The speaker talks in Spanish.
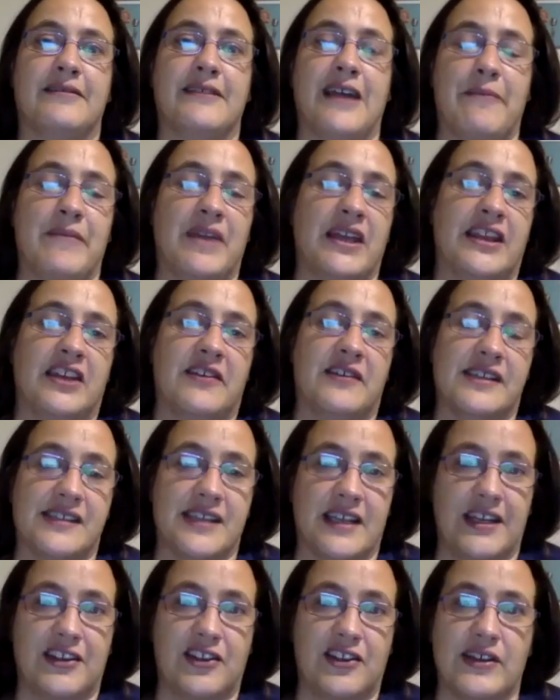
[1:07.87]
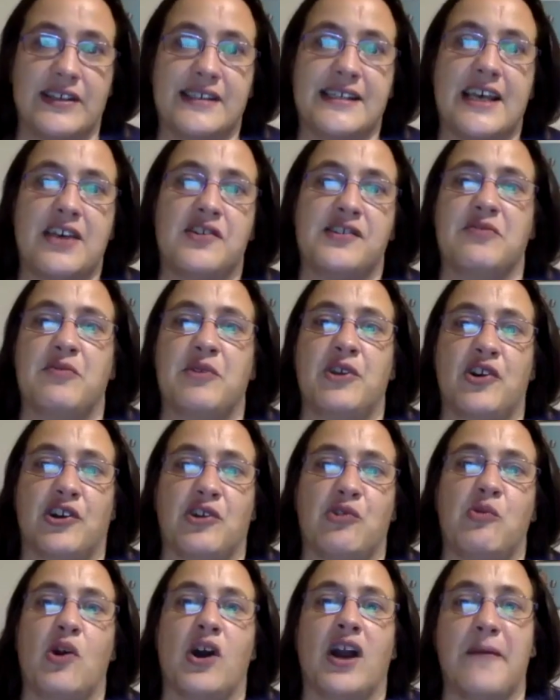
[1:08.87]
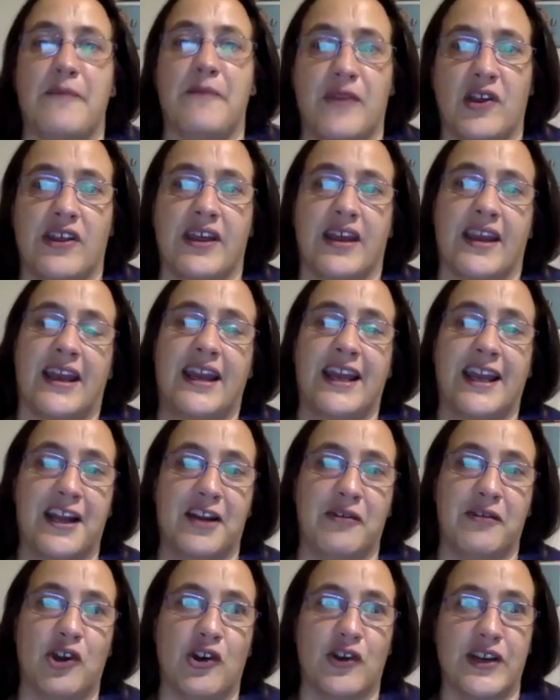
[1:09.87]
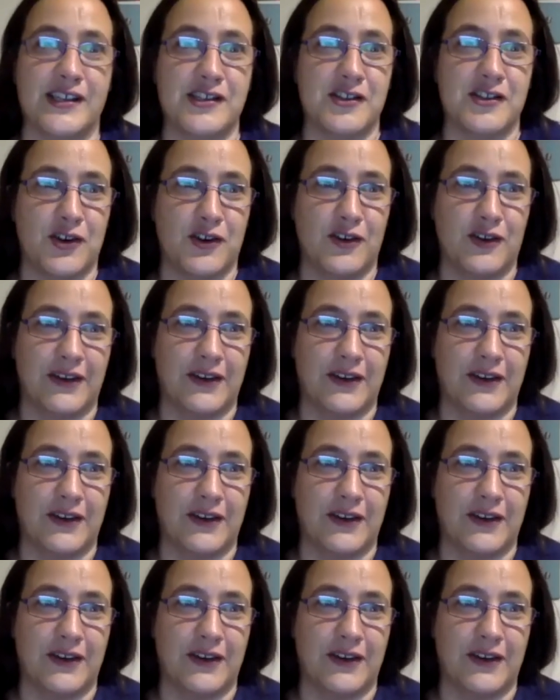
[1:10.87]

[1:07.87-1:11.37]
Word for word: también deben ser historizados, y bueno, que hubo cambios desde que él escribió eso, ¿no?